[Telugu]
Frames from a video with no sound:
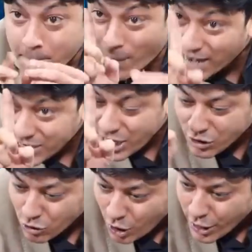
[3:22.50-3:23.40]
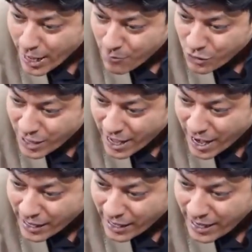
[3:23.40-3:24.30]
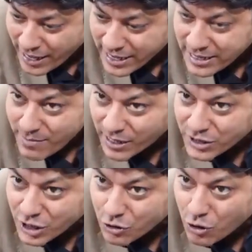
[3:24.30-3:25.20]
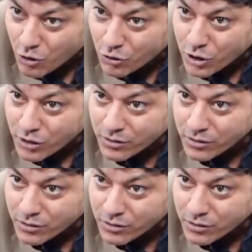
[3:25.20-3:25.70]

మన చేతుల్లో ఏముందయా అంటే ఇది మన చేతిలో ఉంది